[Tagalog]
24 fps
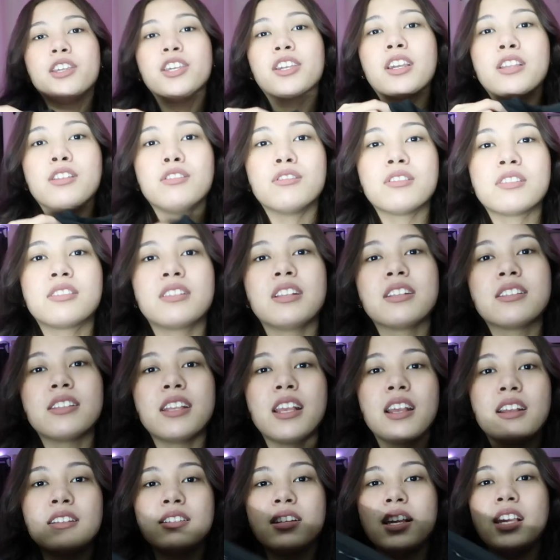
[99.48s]
You can use this
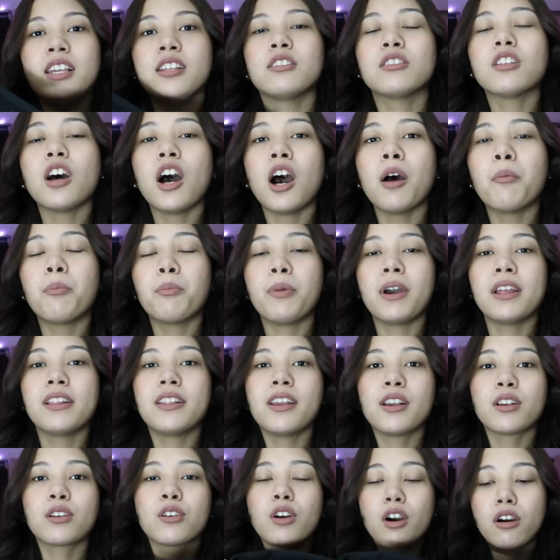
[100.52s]
as a top,
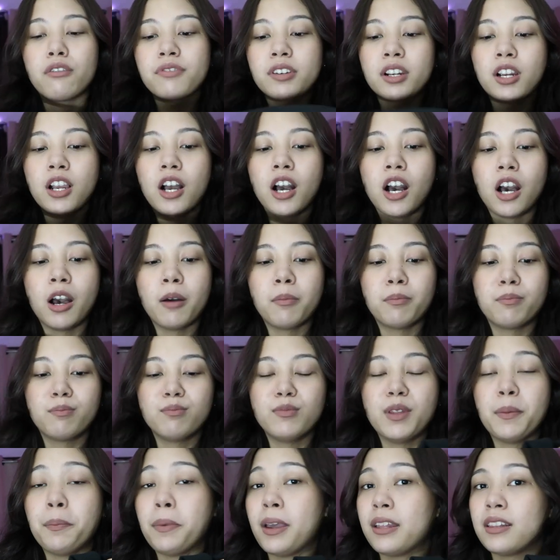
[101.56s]
pwedeng cover up,
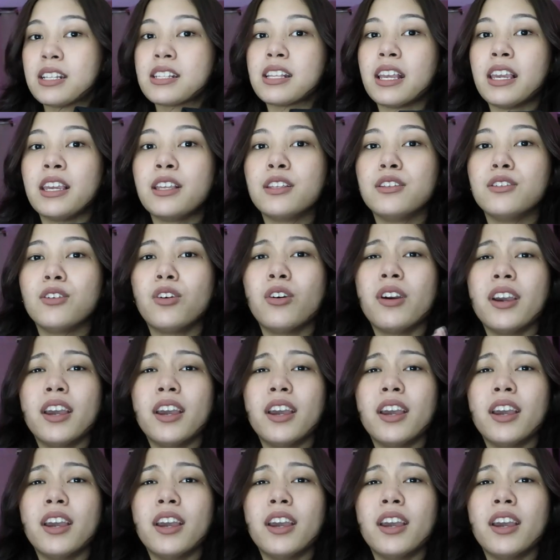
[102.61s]
depende sa inyo.